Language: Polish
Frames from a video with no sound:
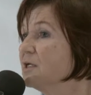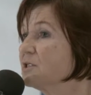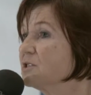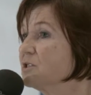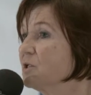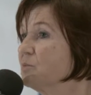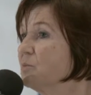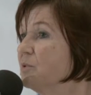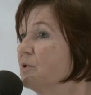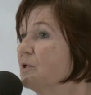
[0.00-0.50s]

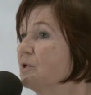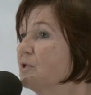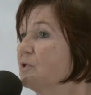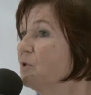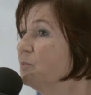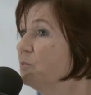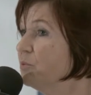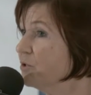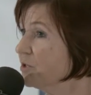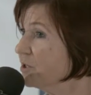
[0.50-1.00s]
Żeby
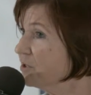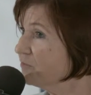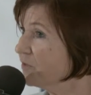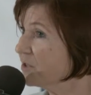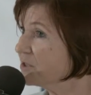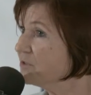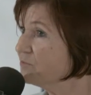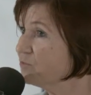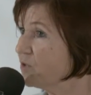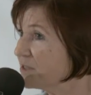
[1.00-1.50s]
nie
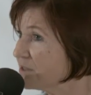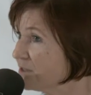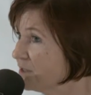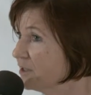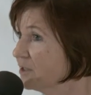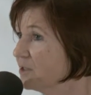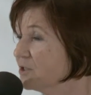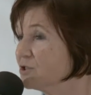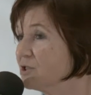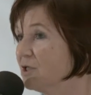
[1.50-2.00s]
pokrywać z
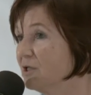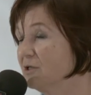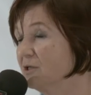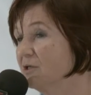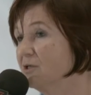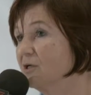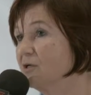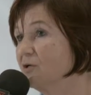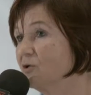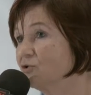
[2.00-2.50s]
własnej
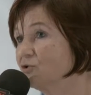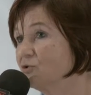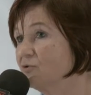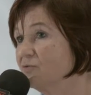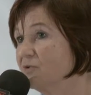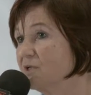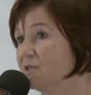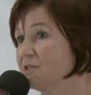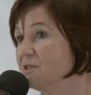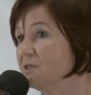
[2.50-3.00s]
kieszeni tych
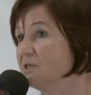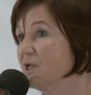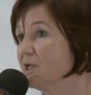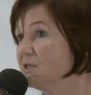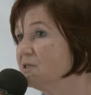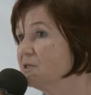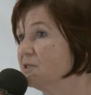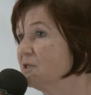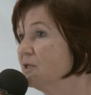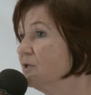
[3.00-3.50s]
kosztów
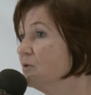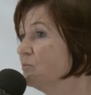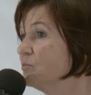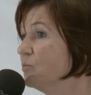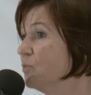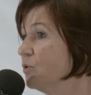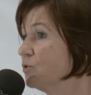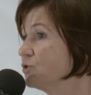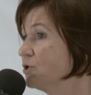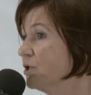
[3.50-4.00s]
rezygnacji,
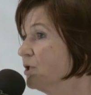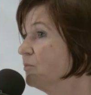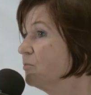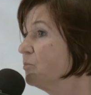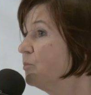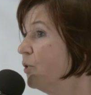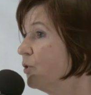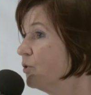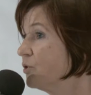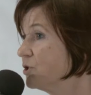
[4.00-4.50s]
może
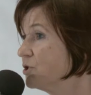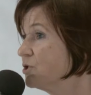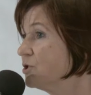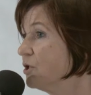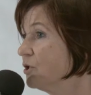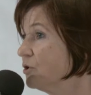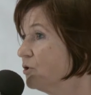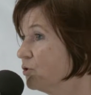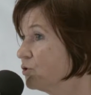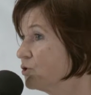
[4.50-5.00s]
pokryć
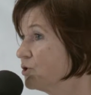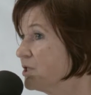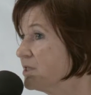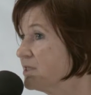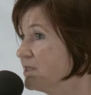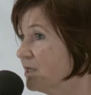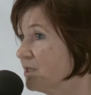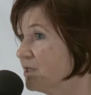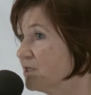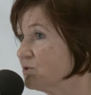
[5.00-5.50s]
te
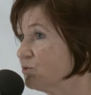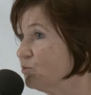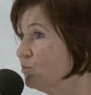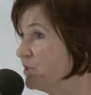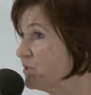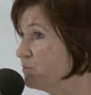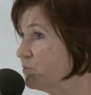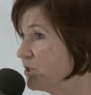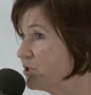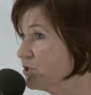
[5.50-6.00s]
koszty za nas
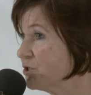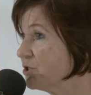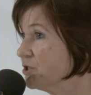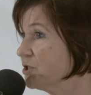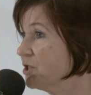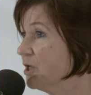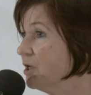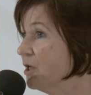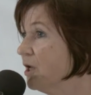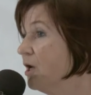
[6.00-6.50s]

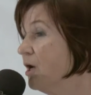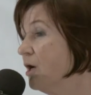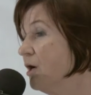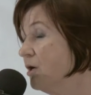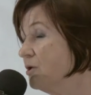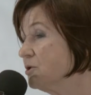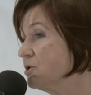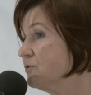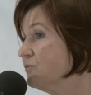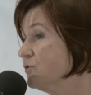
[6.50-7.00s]
ubezpieczyciel,
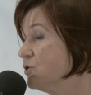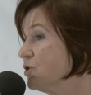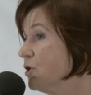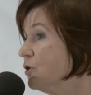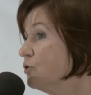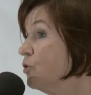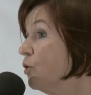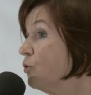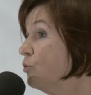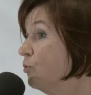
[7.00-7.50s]

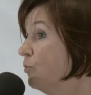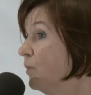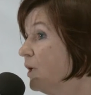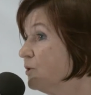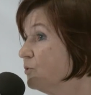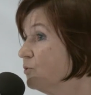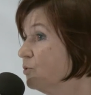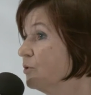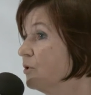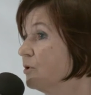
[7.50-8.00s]
oczywiście
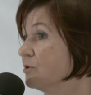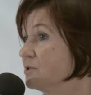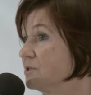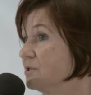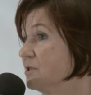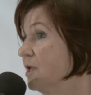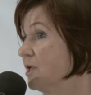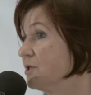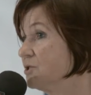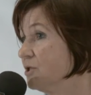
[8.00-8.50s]

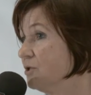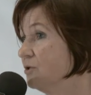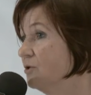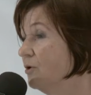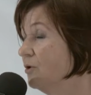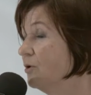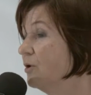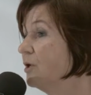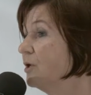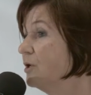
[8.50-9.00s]
dokumentując,
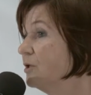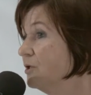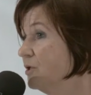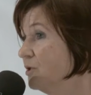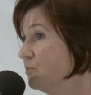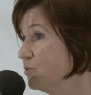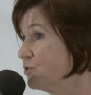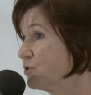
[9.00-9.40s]
dlaczego nie